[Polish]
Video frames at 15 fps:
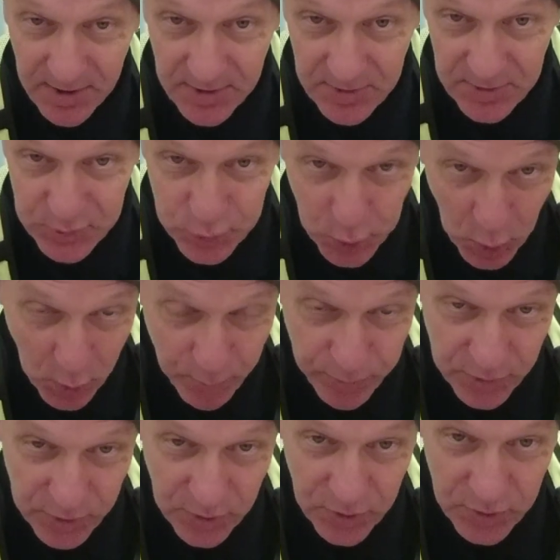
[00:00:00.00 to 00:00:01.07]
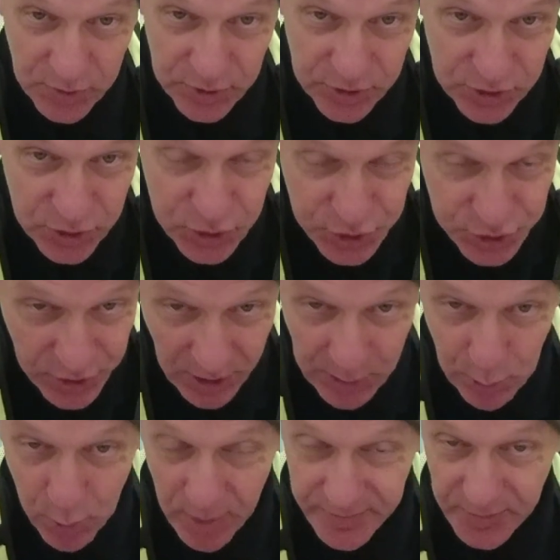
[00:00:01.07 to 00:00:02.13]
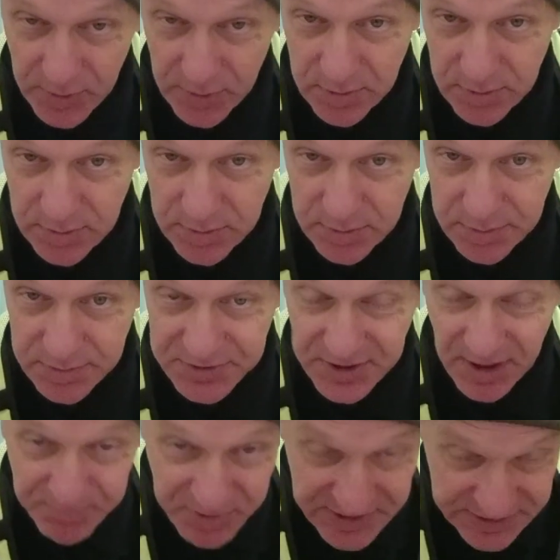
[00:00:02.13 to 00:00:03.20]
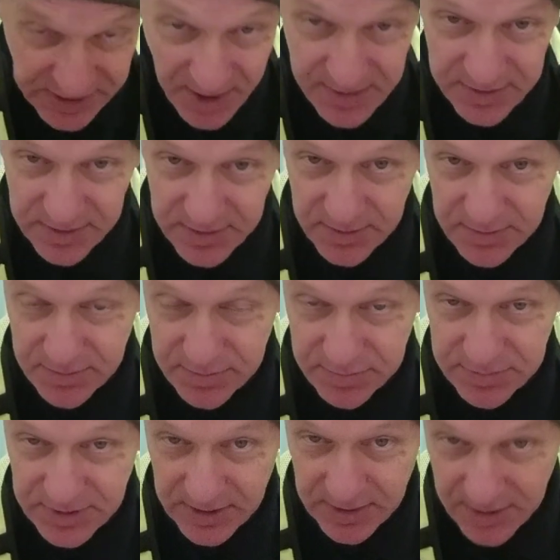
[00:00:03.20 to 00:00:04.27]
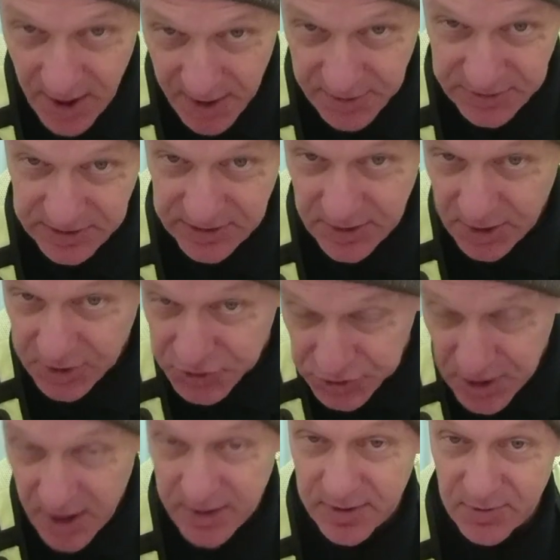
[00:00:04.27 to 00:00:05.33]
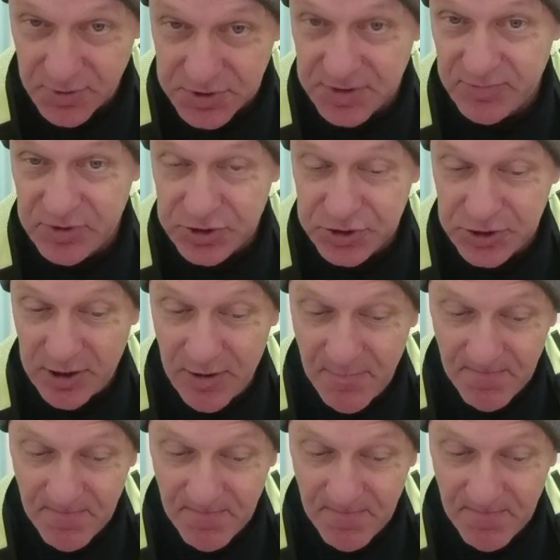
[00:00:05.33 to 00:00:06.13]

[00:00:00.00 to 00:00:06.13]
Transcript: drobno i szczegółowo zapisanych, te kartki A4 oczywiście,